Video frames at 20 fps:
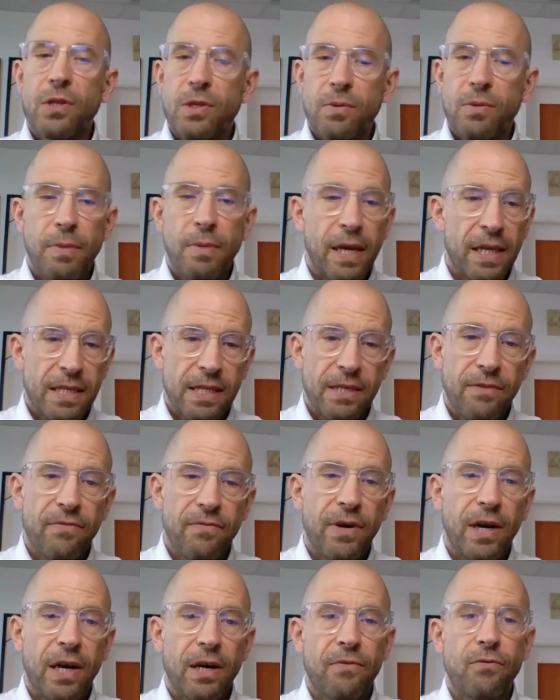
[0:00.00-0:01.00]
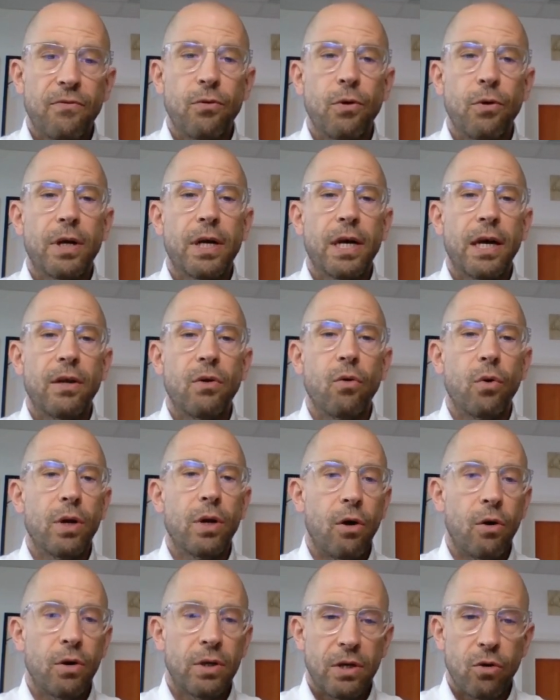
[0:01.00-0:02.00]
die eben dann zum Bluthochdruck oder auch
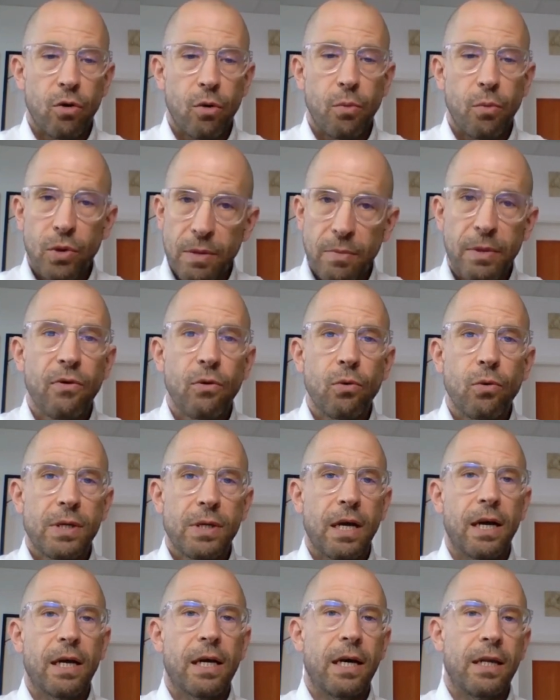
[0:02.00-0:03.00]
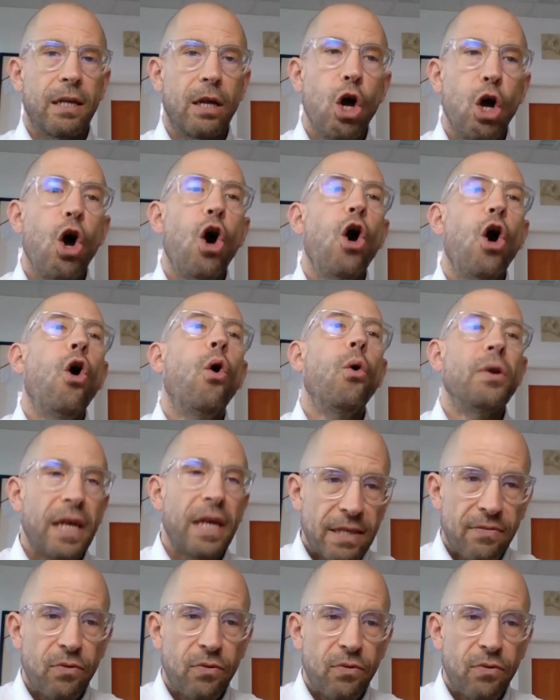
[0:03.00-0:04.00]
zum Herzinfarkt führen kann oder auch die
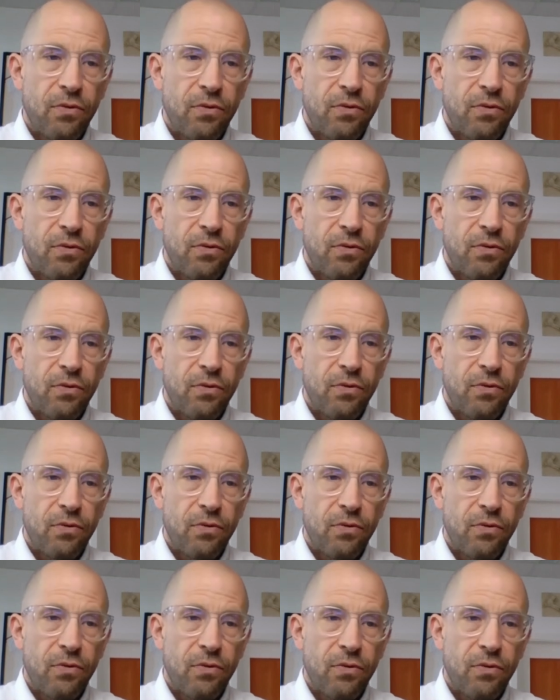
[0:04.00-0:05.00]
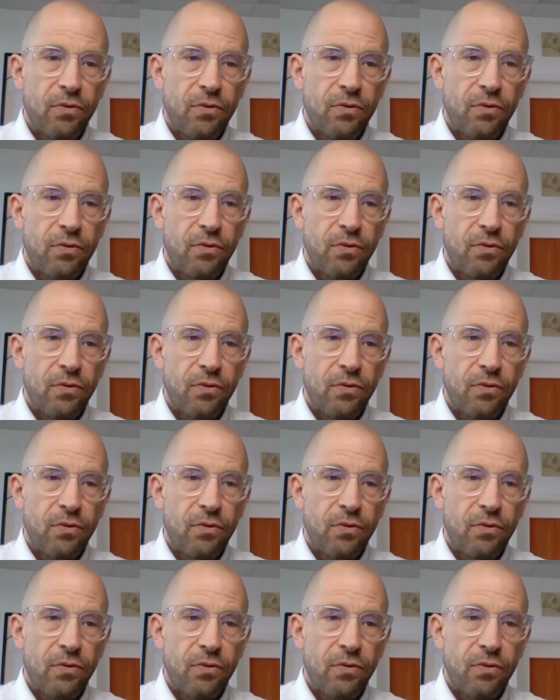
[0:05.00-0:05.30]
Thrombose mit verursachen kann